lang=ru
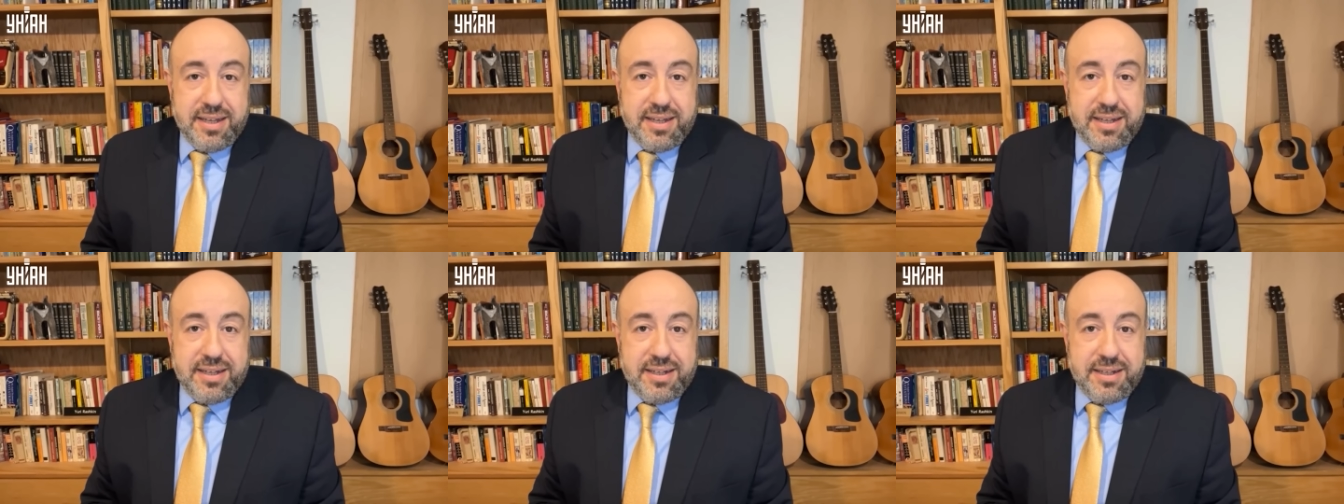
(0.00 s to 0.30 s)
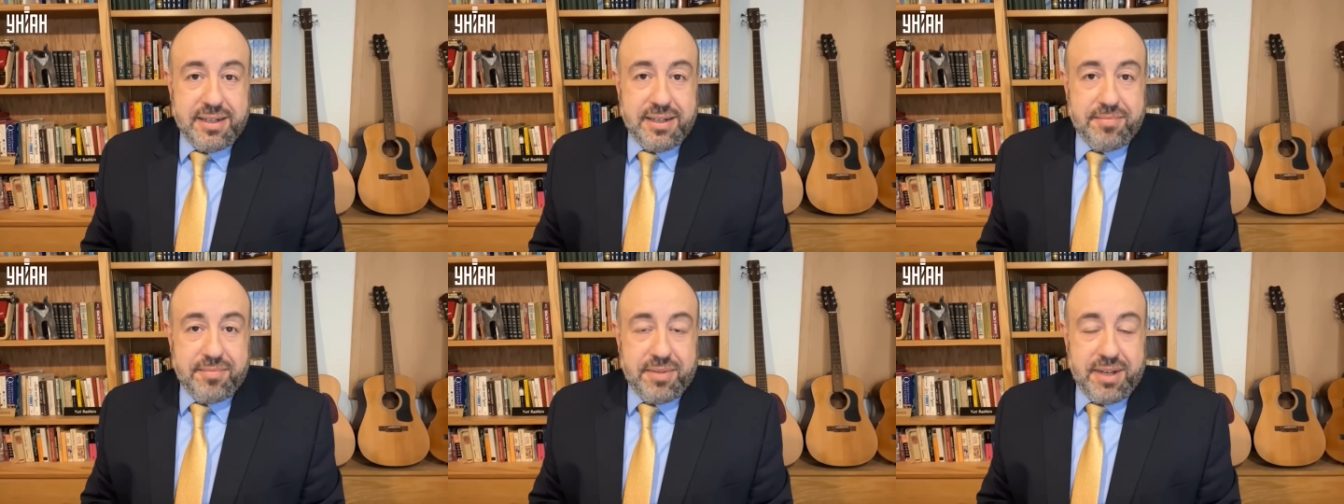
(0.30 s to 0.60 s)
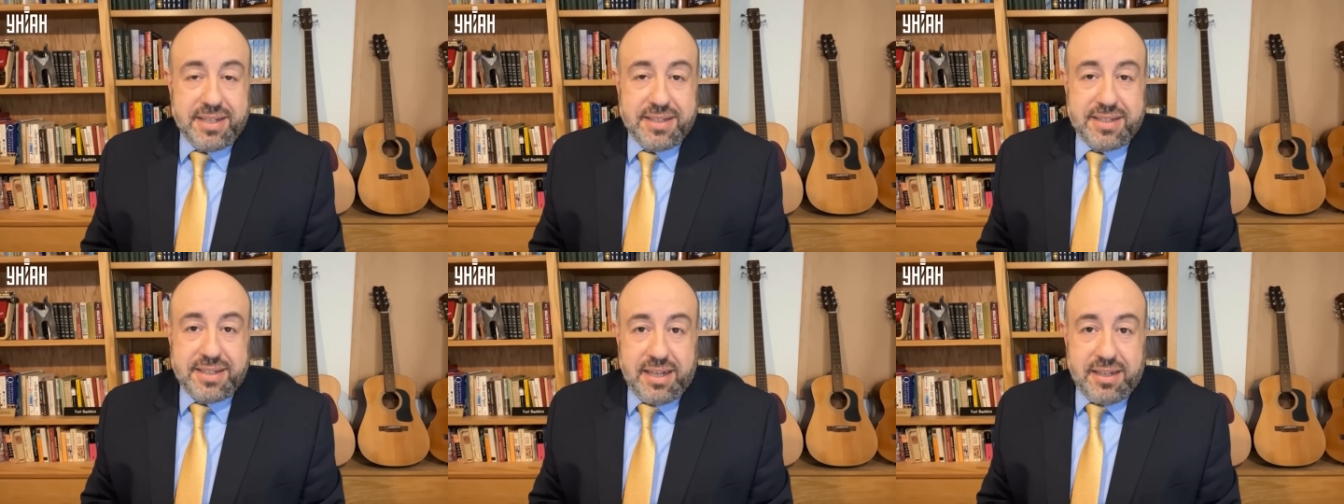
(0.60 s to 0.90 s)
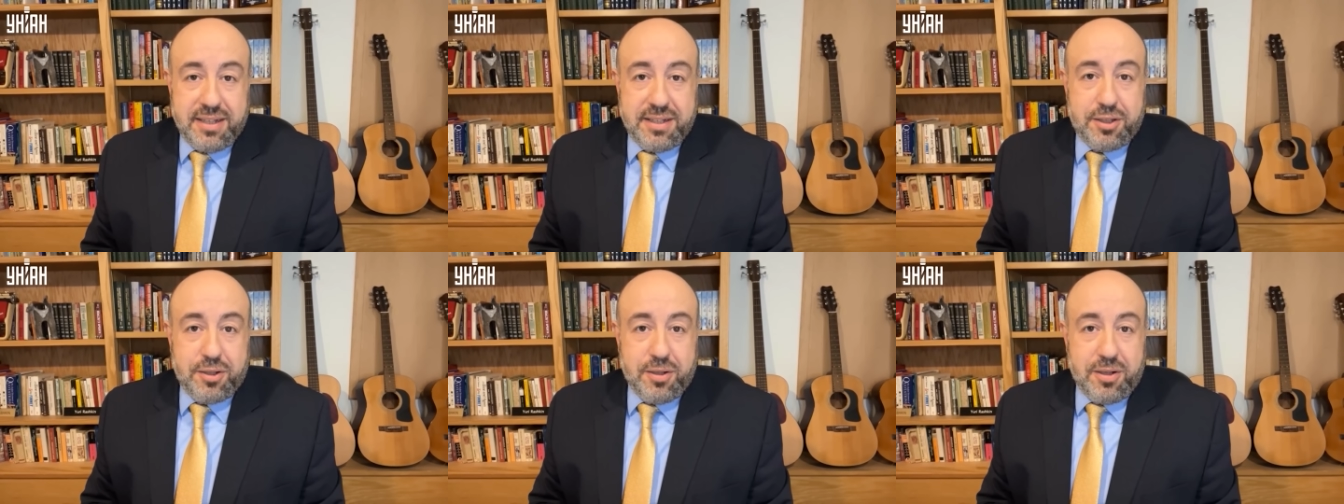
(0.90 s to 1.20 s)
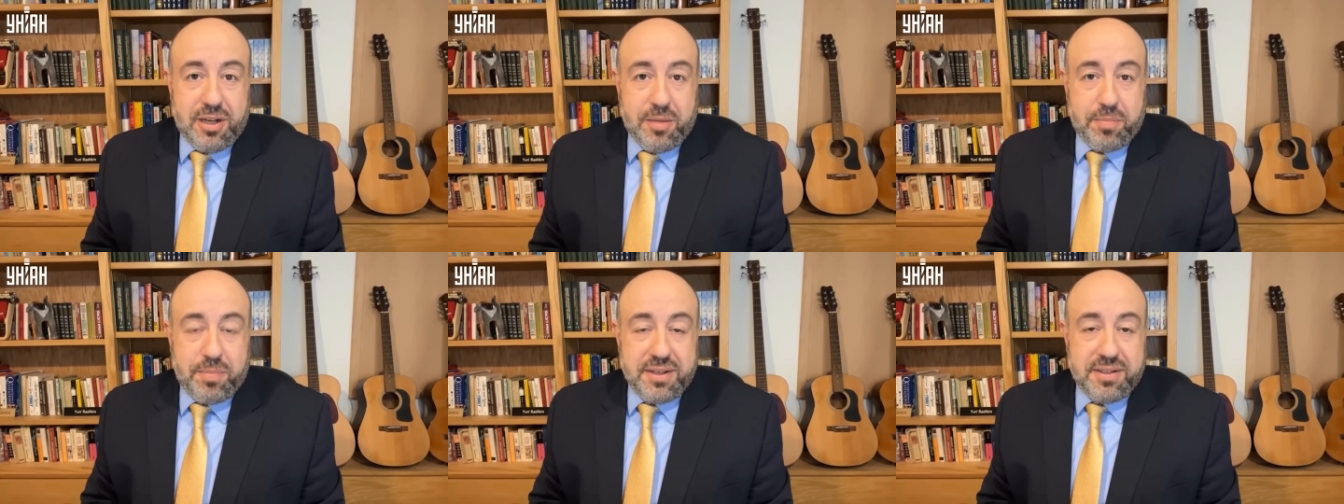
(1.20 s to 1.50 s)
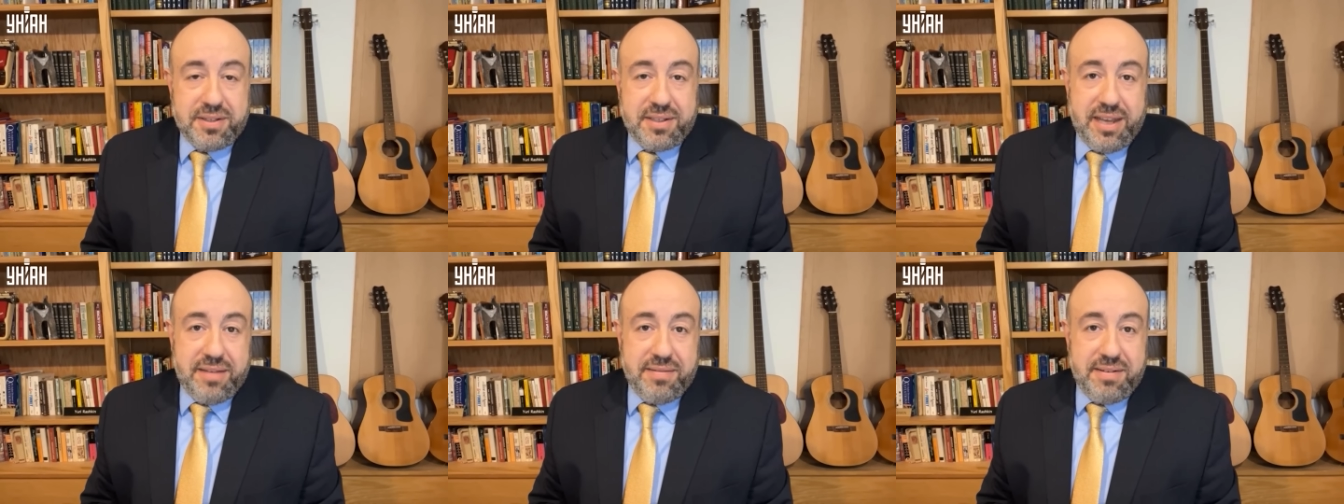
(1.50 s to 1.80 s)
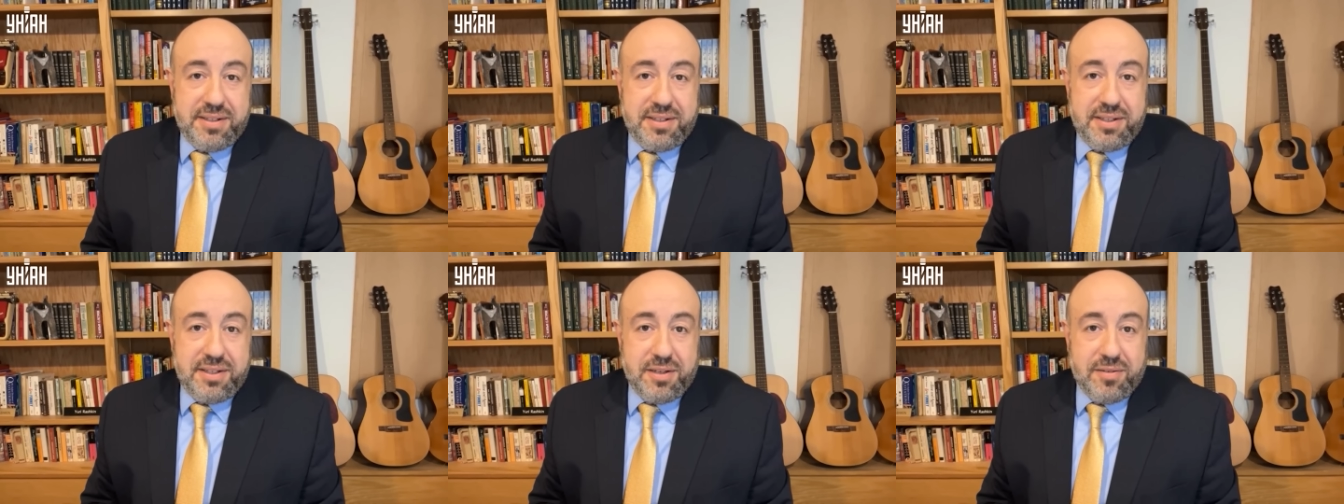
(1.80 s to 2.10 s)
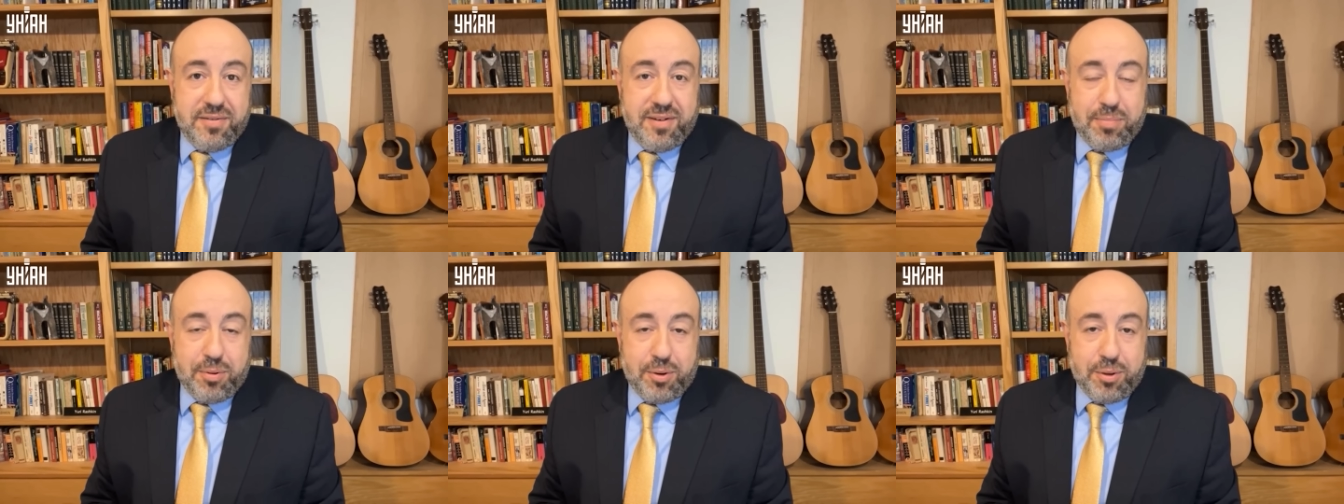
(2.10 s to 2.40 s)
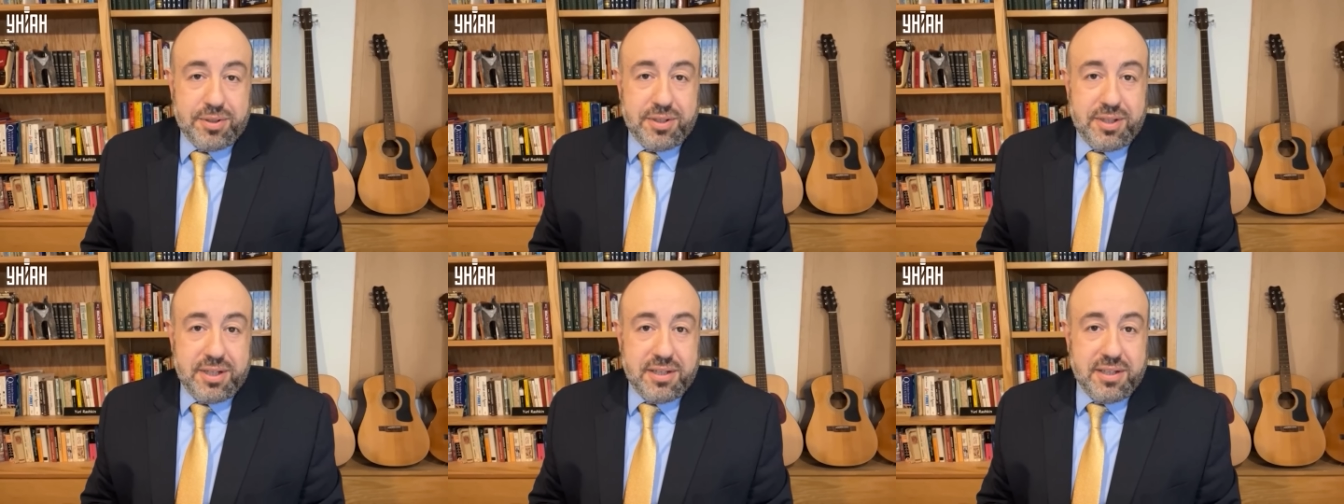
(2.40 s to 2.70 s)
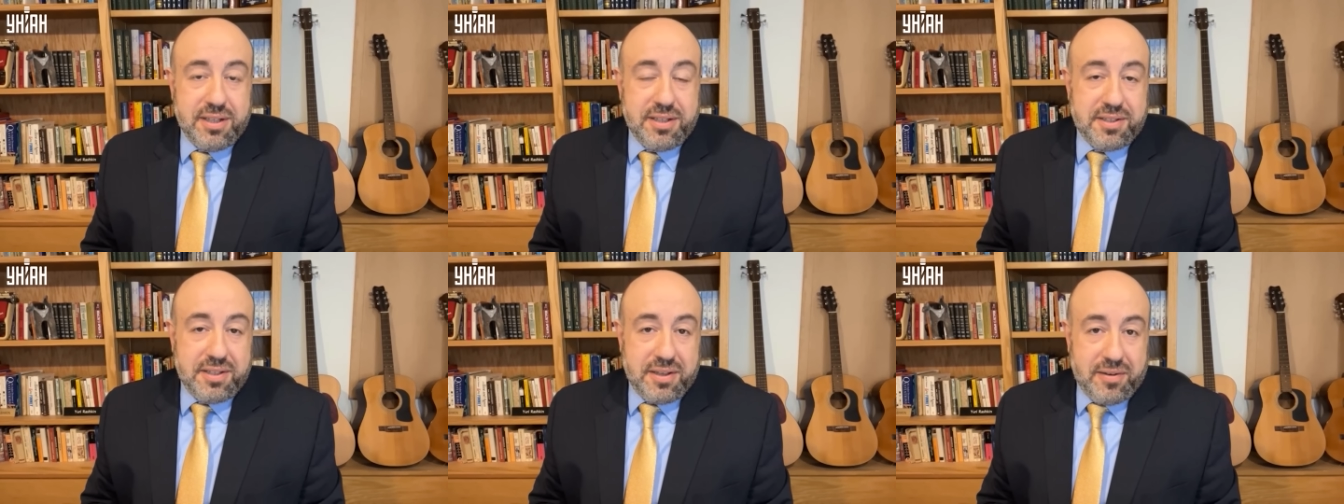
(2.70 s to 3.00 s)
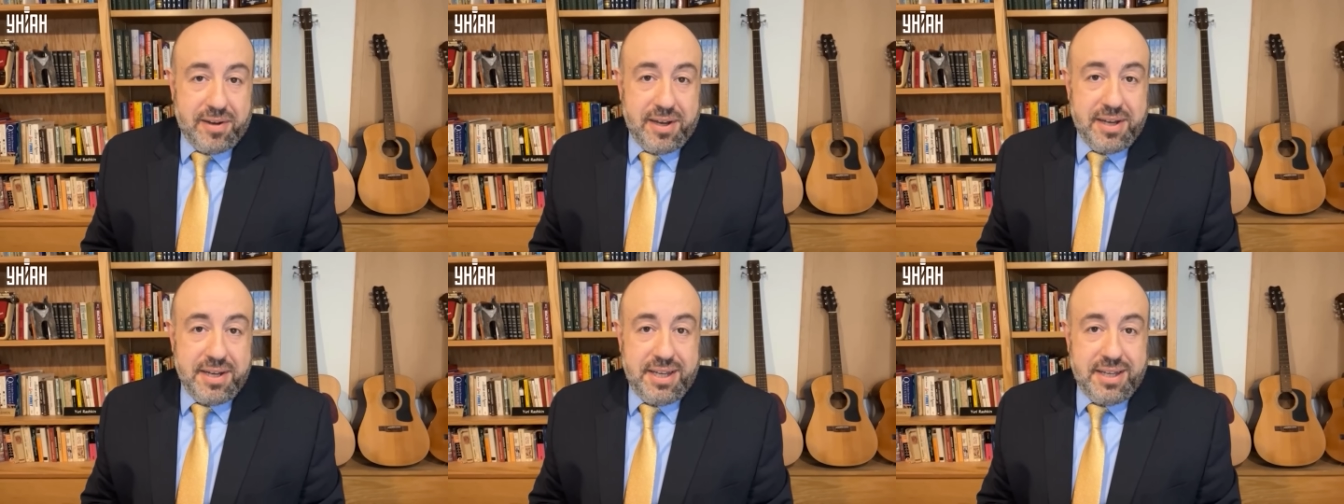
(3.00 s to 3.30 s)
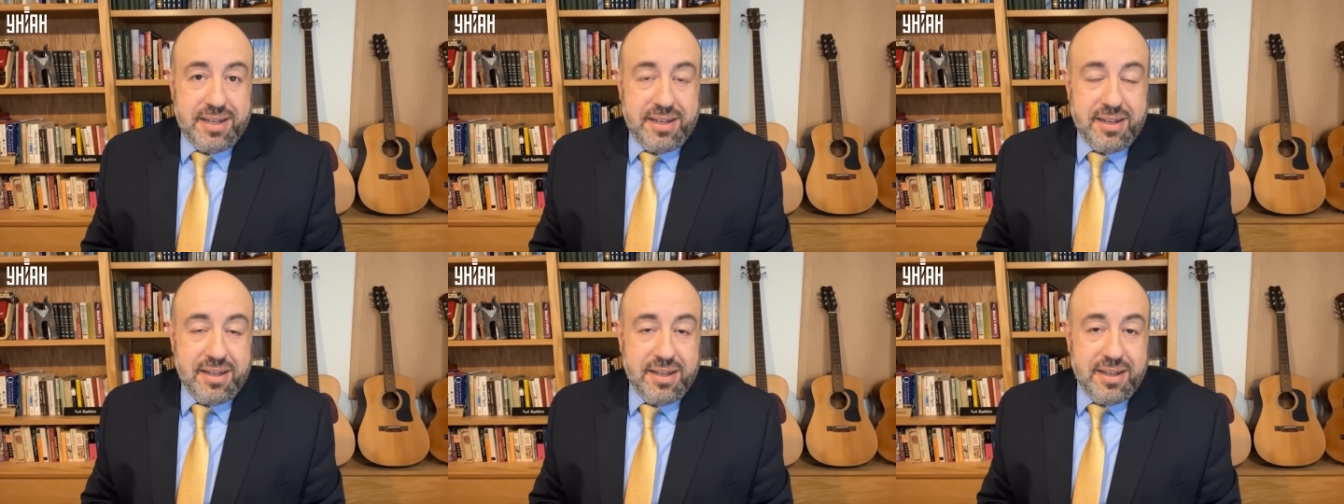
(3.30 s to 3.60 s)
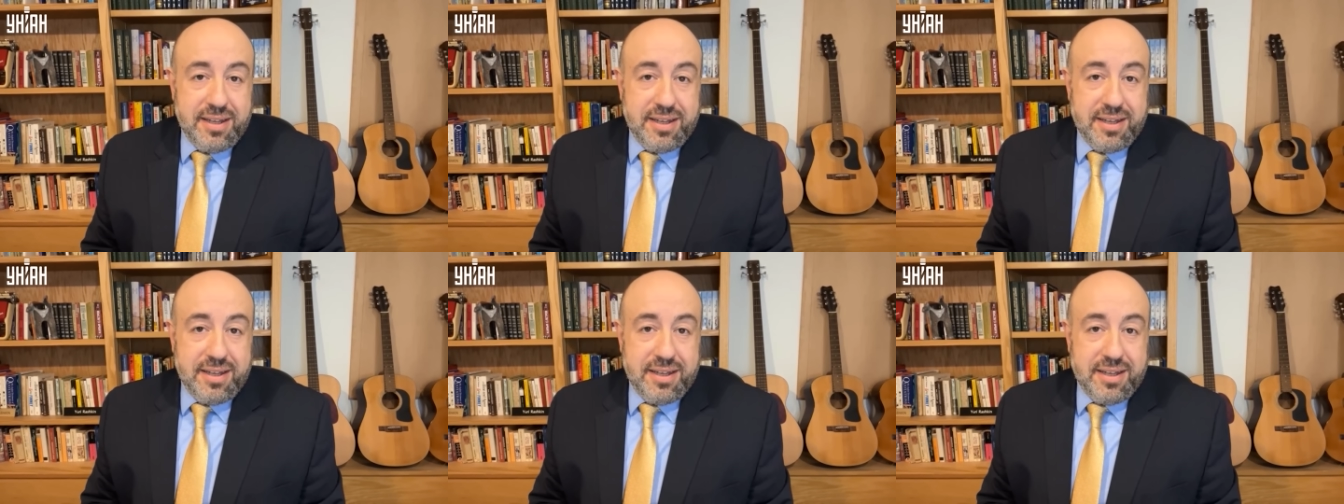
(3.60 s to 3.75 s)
Осталось только поставить вопрос на голосование –